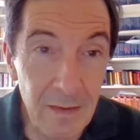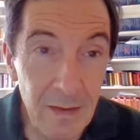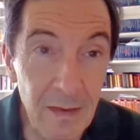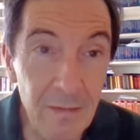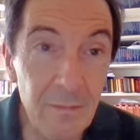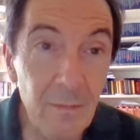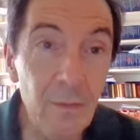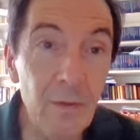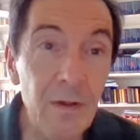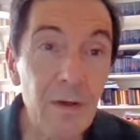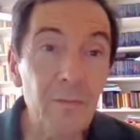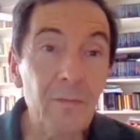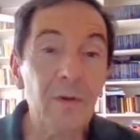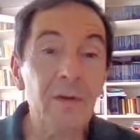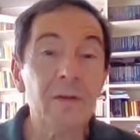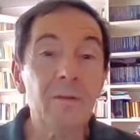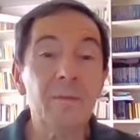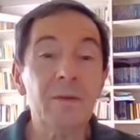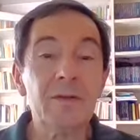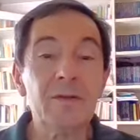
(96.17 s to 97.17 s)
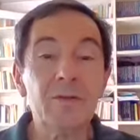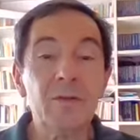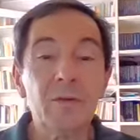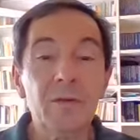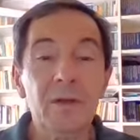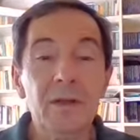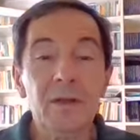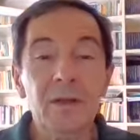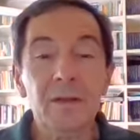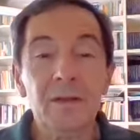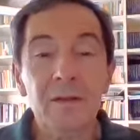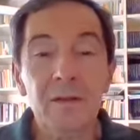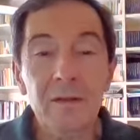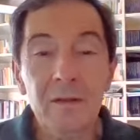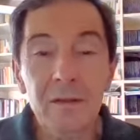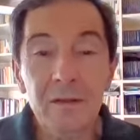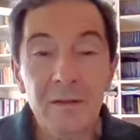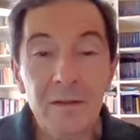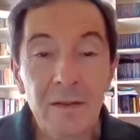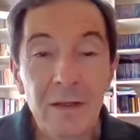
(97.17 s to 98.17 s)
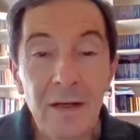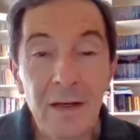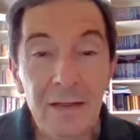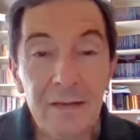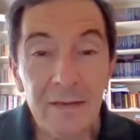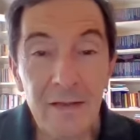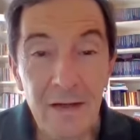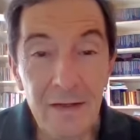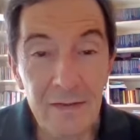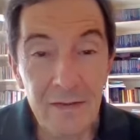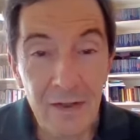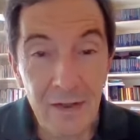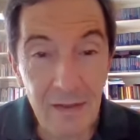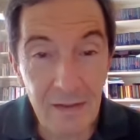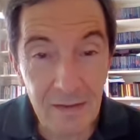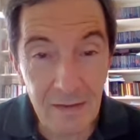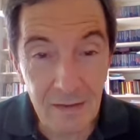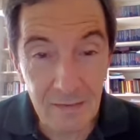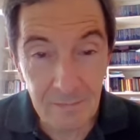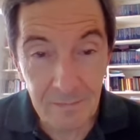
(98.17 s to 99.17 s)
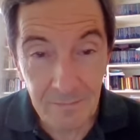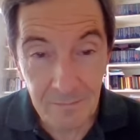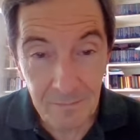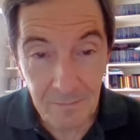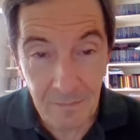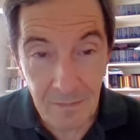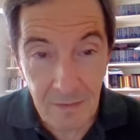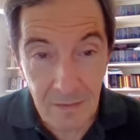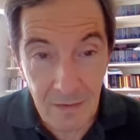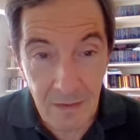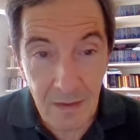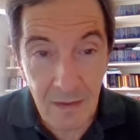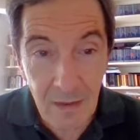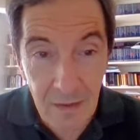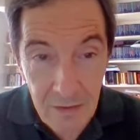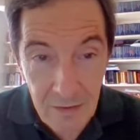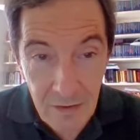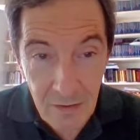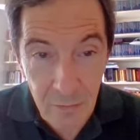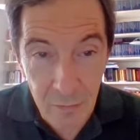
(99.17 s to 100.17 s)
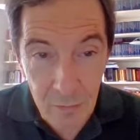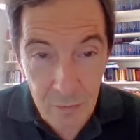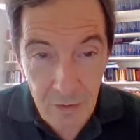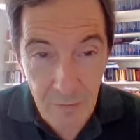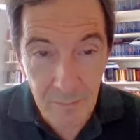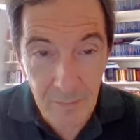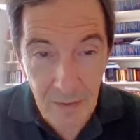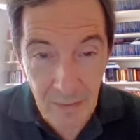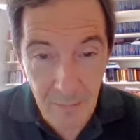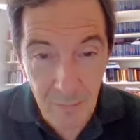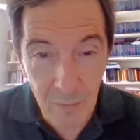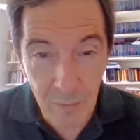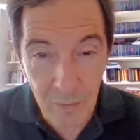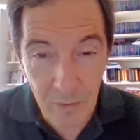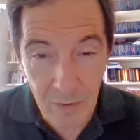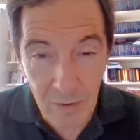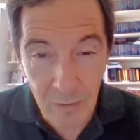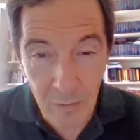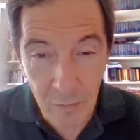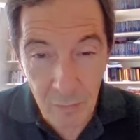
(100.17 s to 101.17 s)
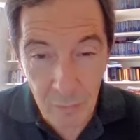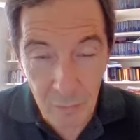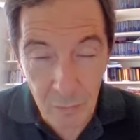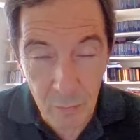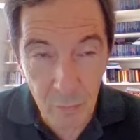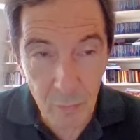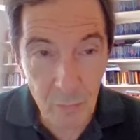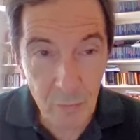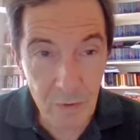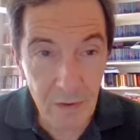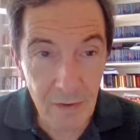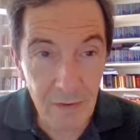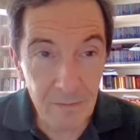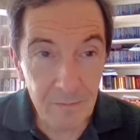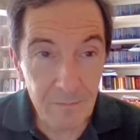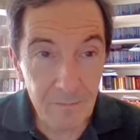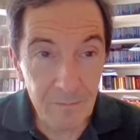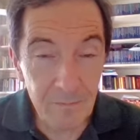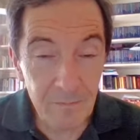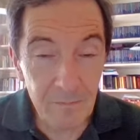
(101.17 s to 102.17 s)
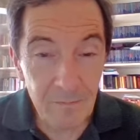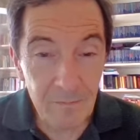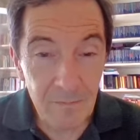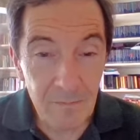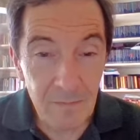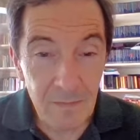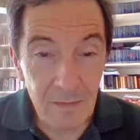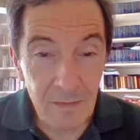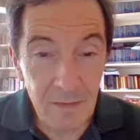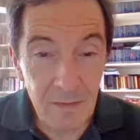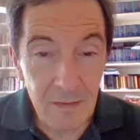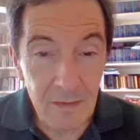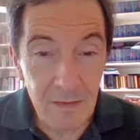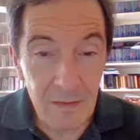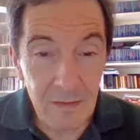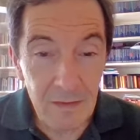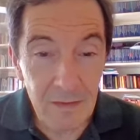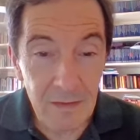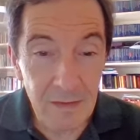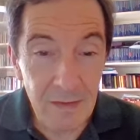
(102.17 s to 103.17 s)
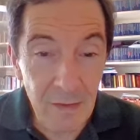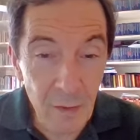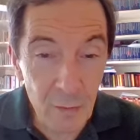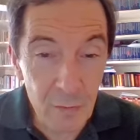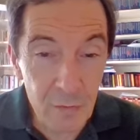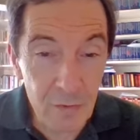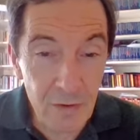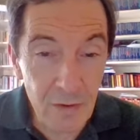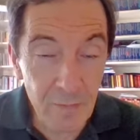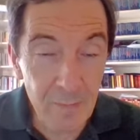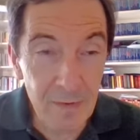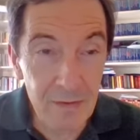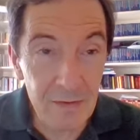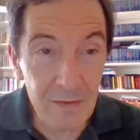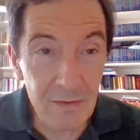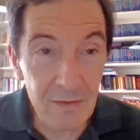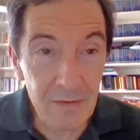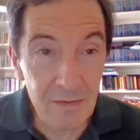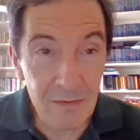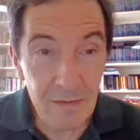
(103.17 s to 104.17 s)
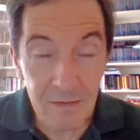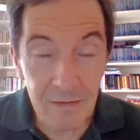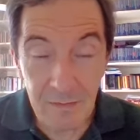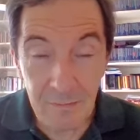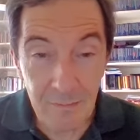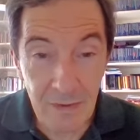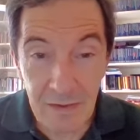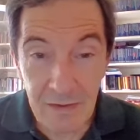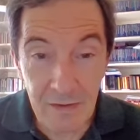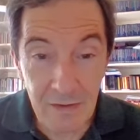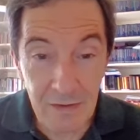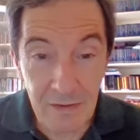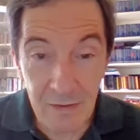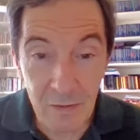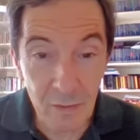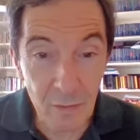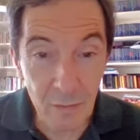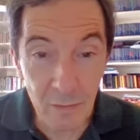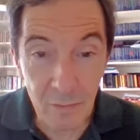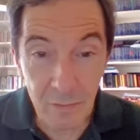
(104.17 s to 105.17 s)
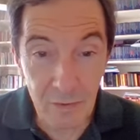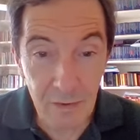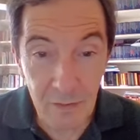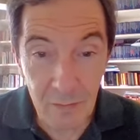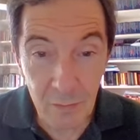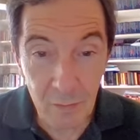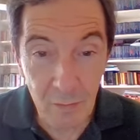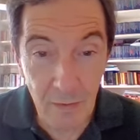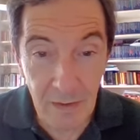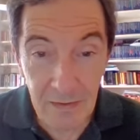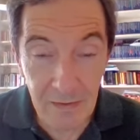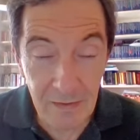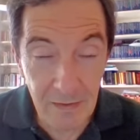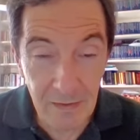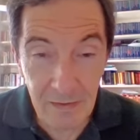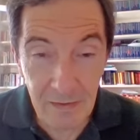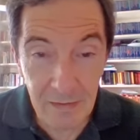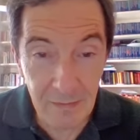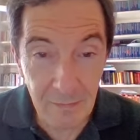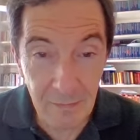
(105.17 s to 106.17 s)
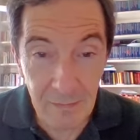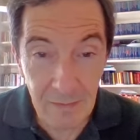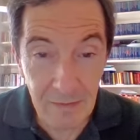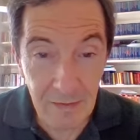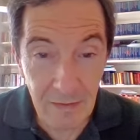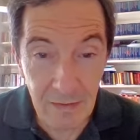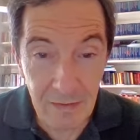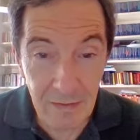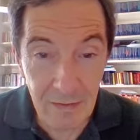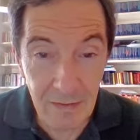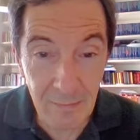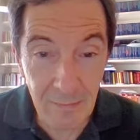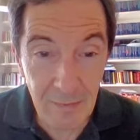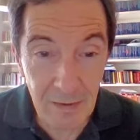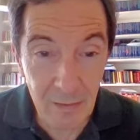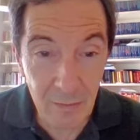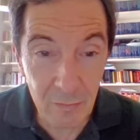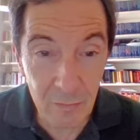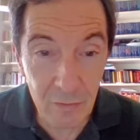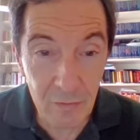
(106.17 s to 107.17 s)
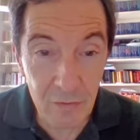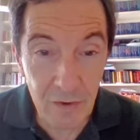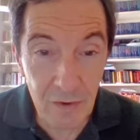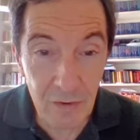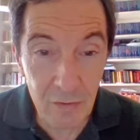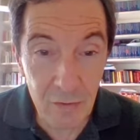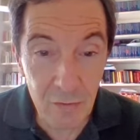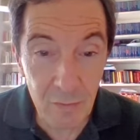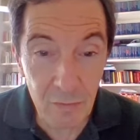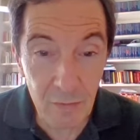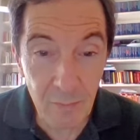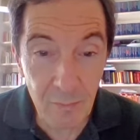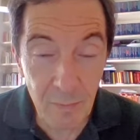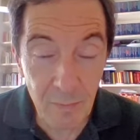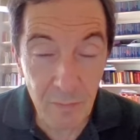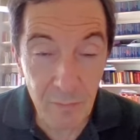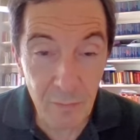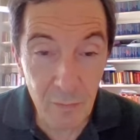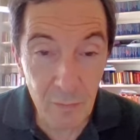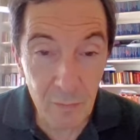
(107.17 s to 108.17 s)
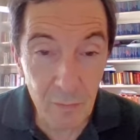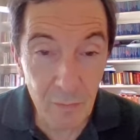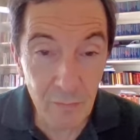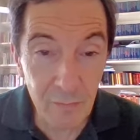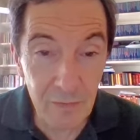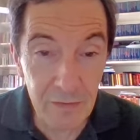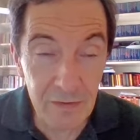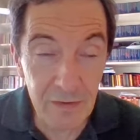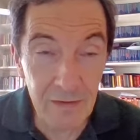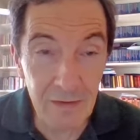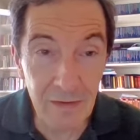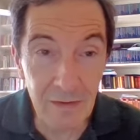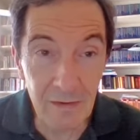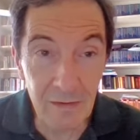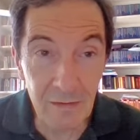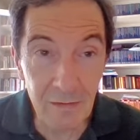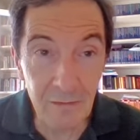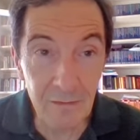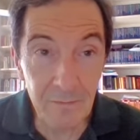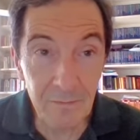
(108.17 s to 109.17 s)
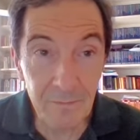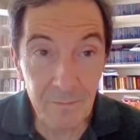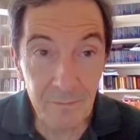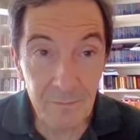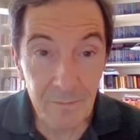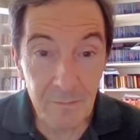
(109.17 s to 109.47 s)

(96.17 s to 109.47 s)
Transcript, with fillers: evoca una dimensione della tragedia e se non sappiamo ricondurre le nostre percezioni attuali relativamente al clima con senso di profondo fastidio,